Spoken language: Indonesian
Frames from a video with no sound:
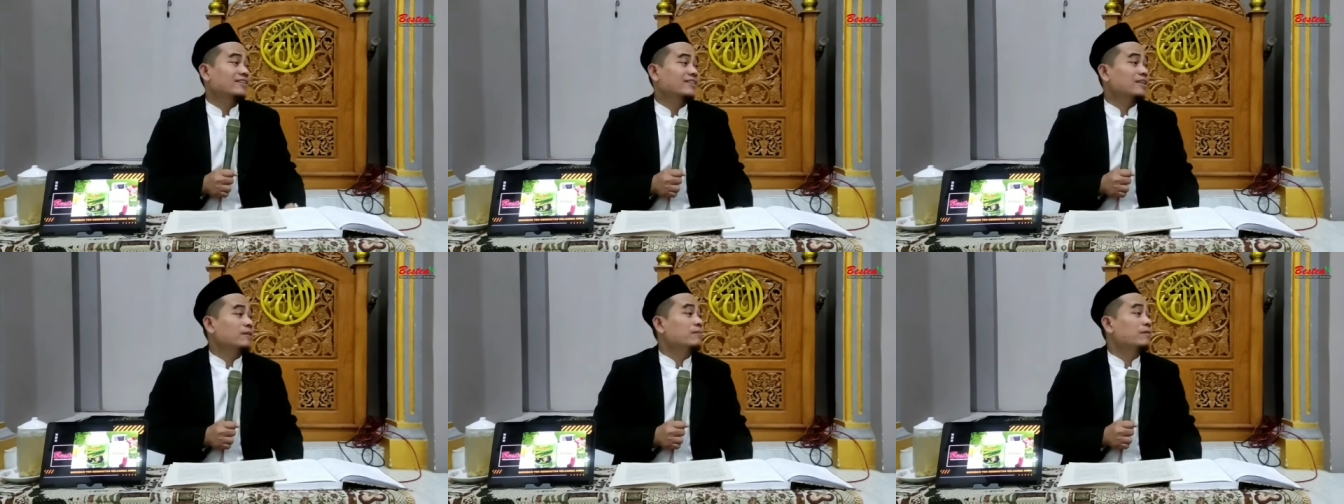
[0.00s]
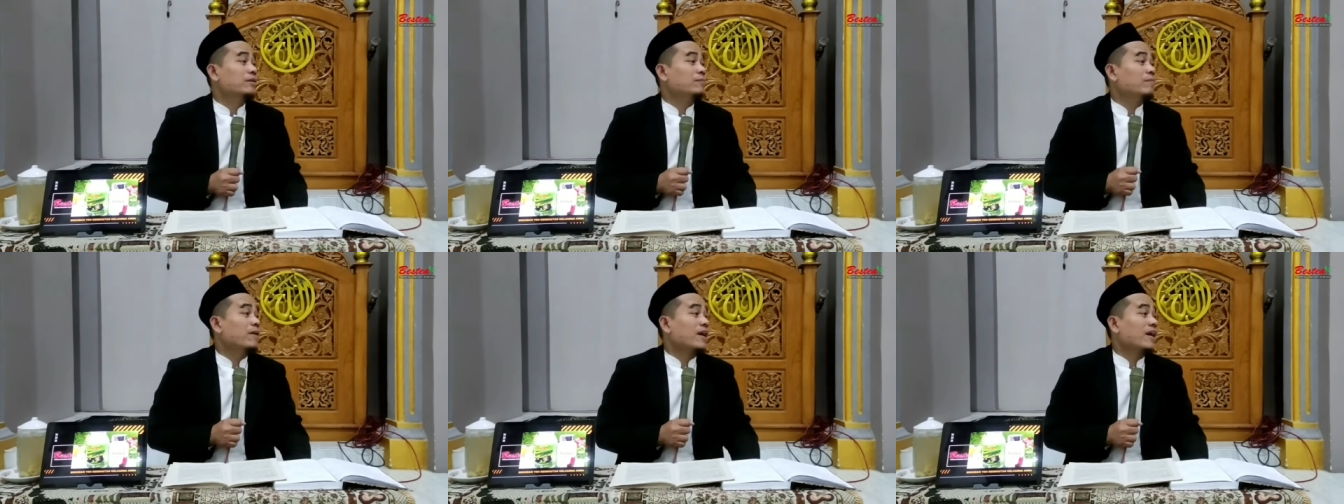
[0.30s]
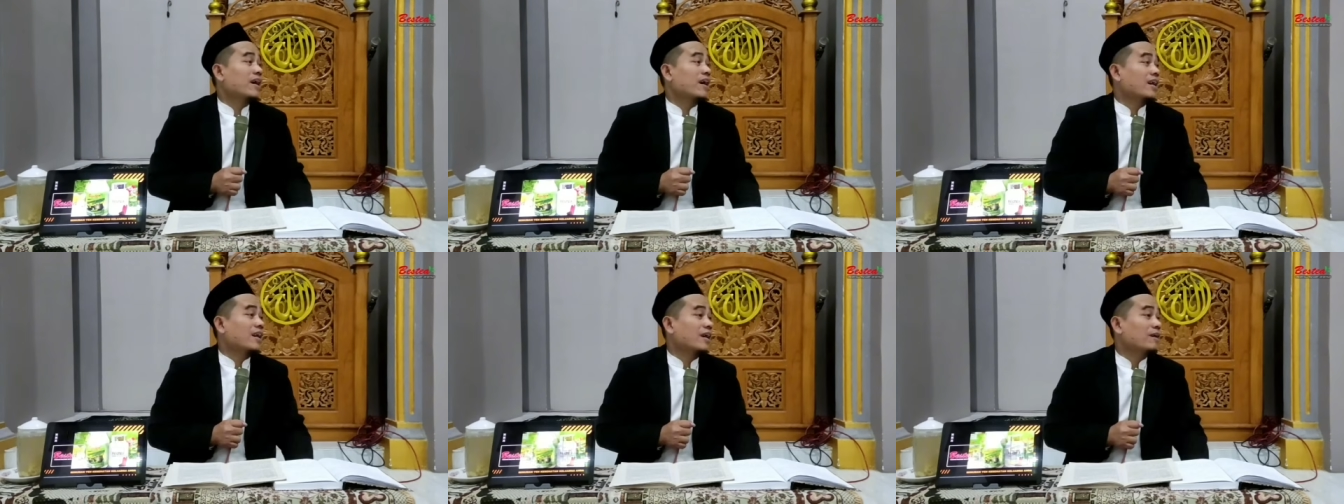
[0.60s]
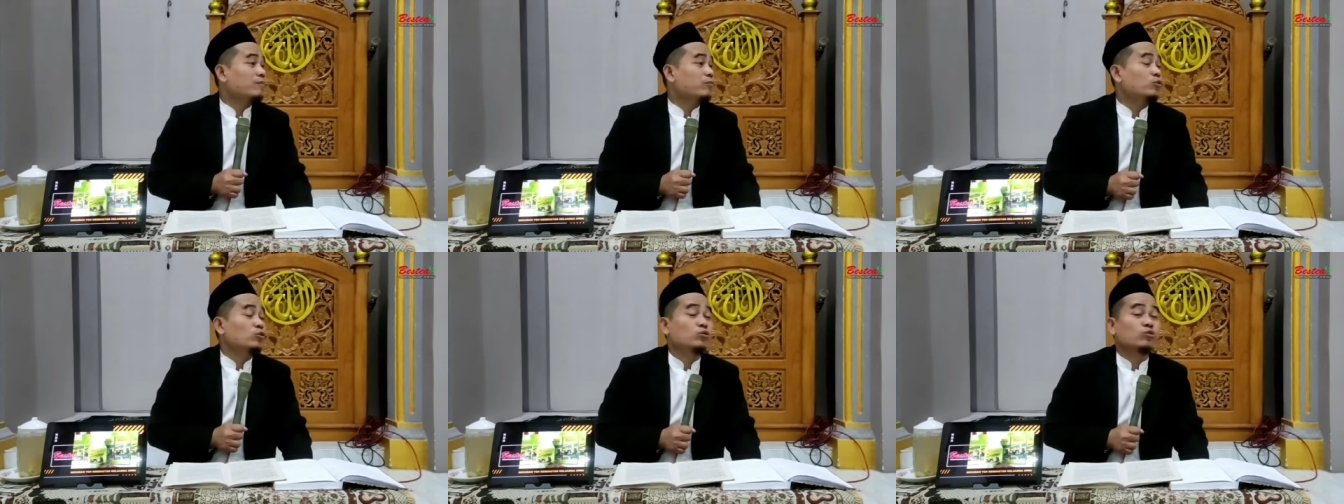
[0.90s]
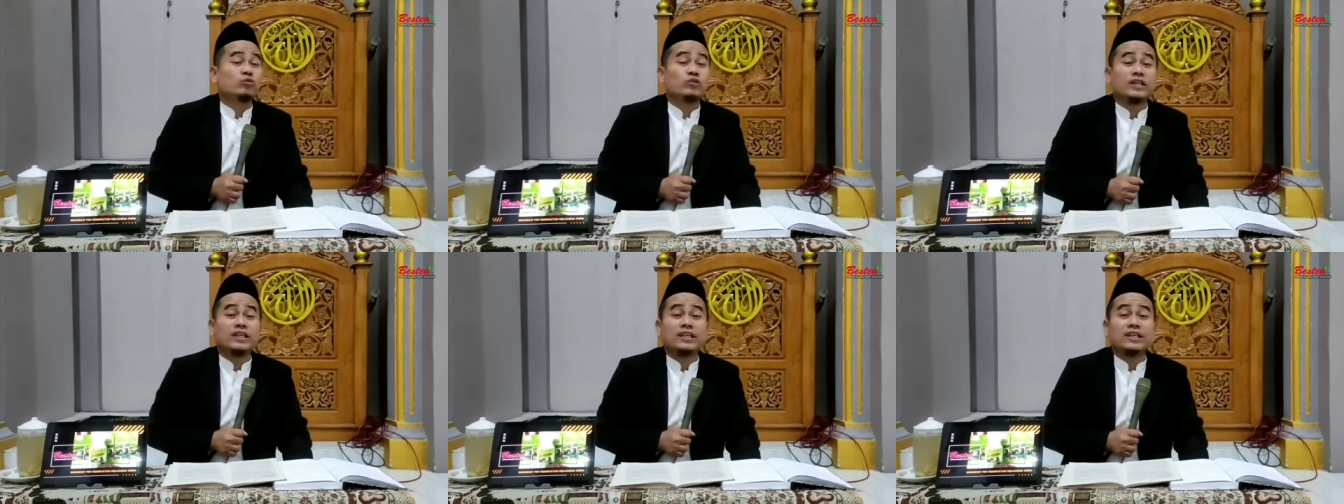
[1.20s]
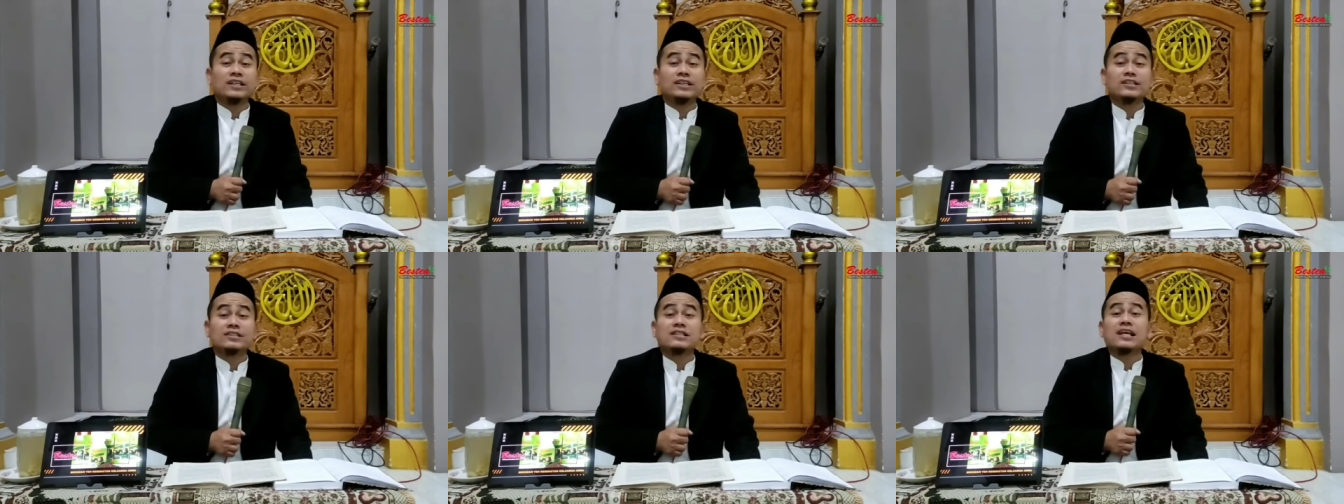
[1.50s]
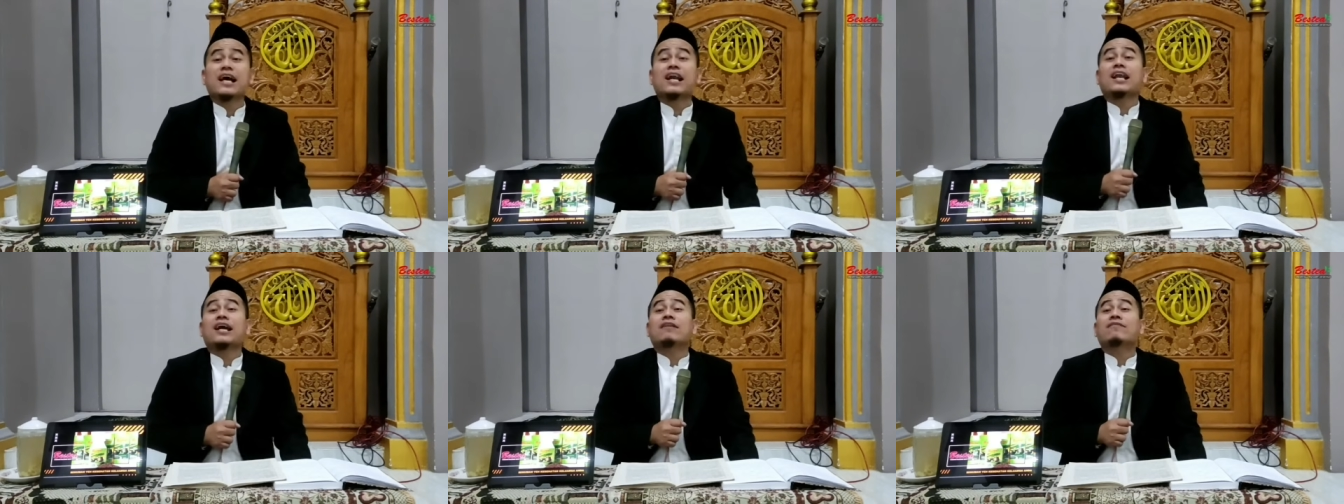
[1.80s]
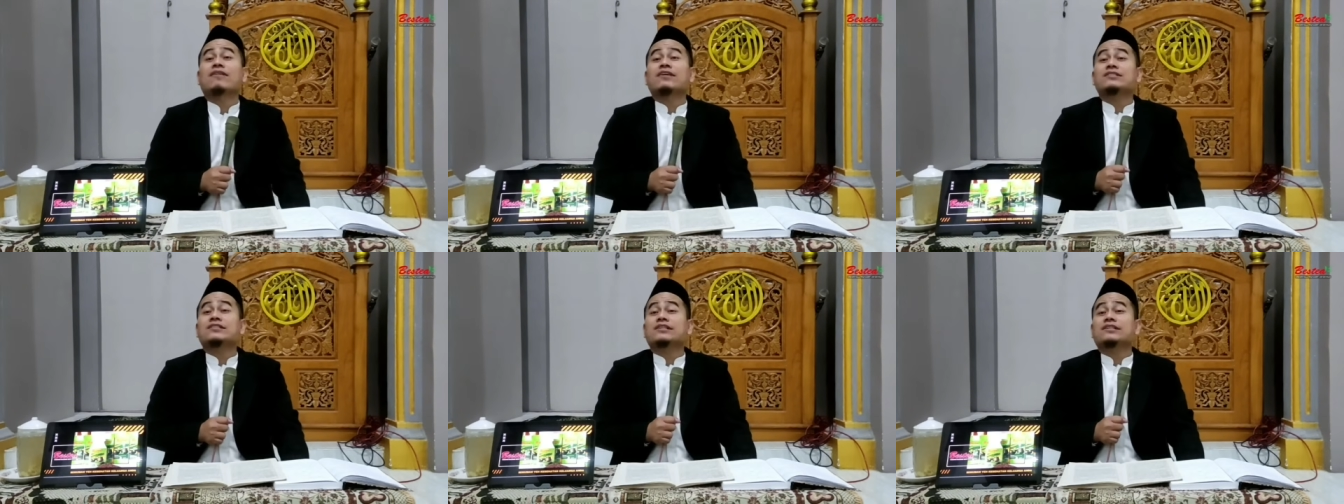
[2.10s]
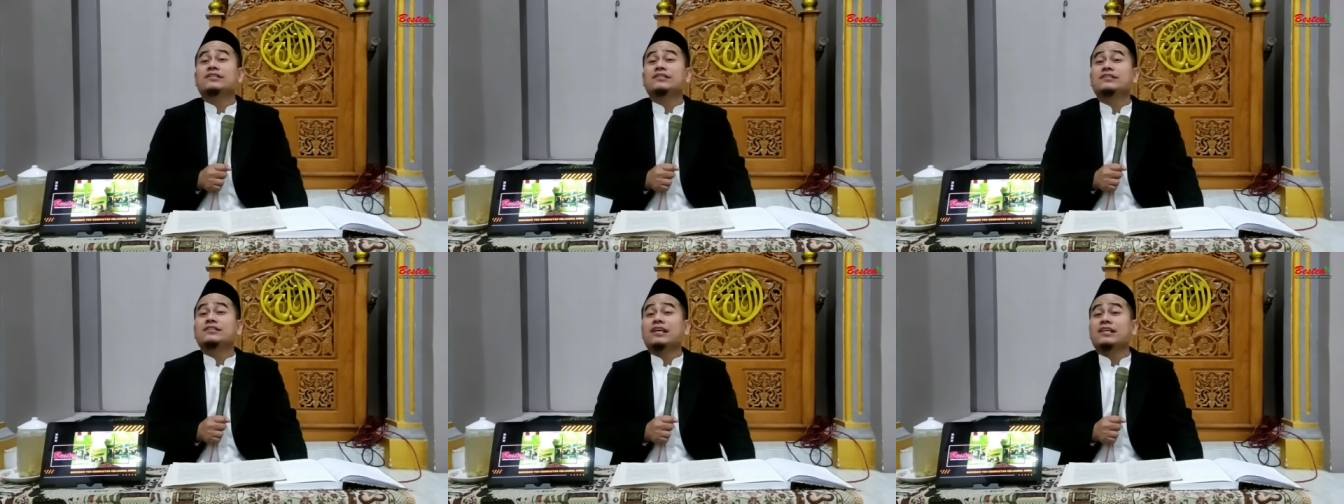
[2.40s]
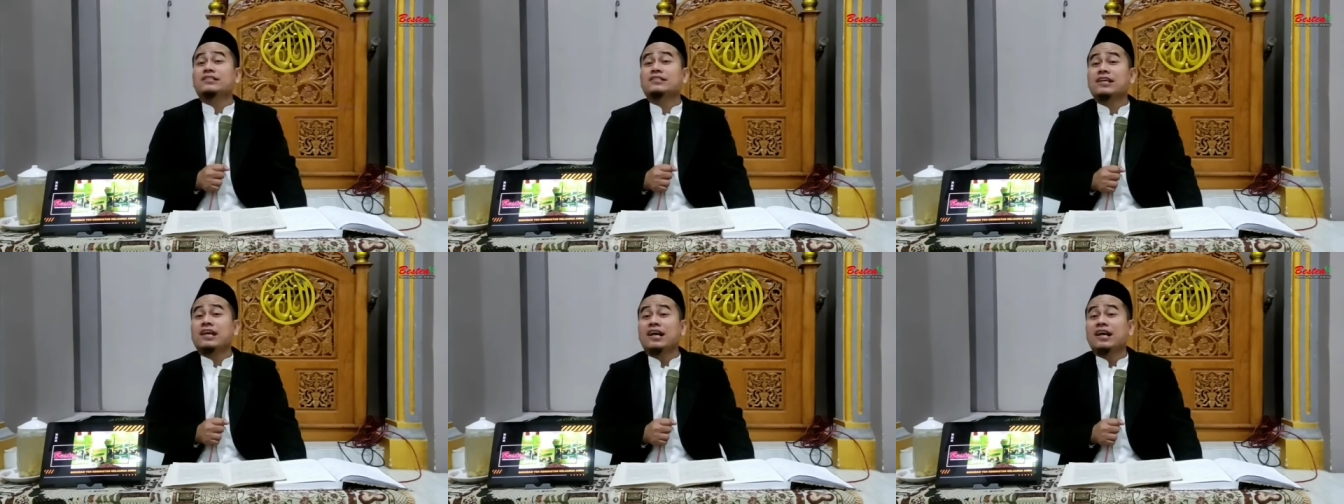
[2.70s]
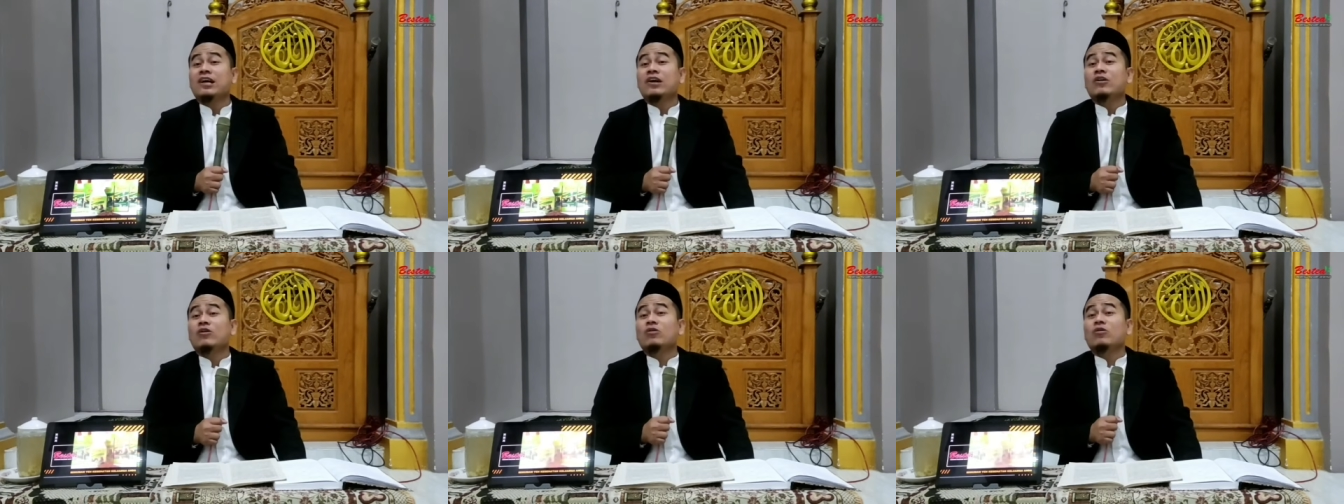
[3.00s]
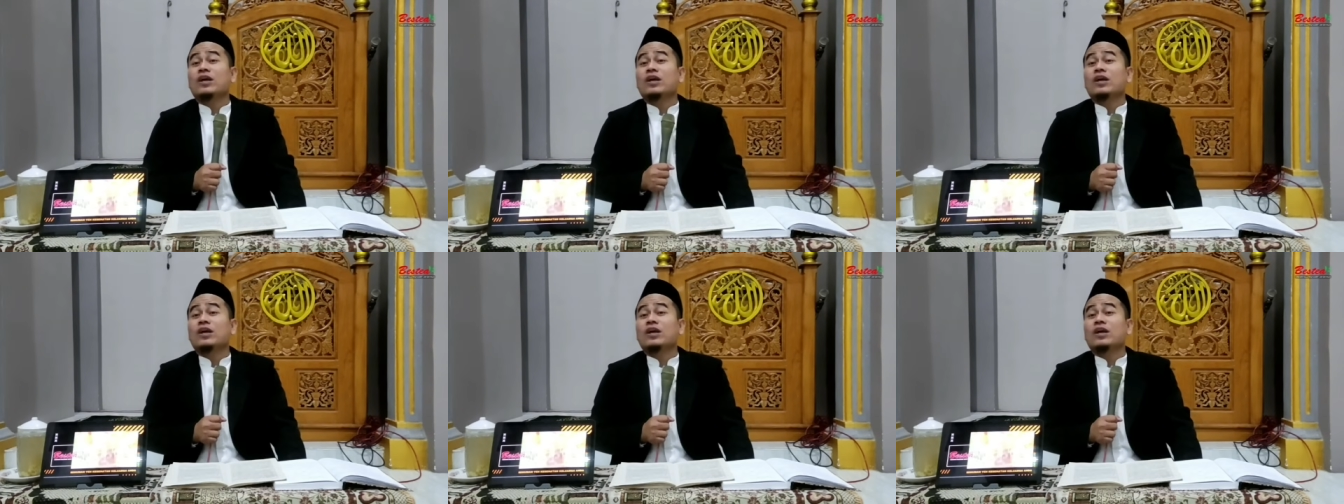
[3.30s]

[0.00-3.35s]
tim nimbang anak putune saklawase dijajah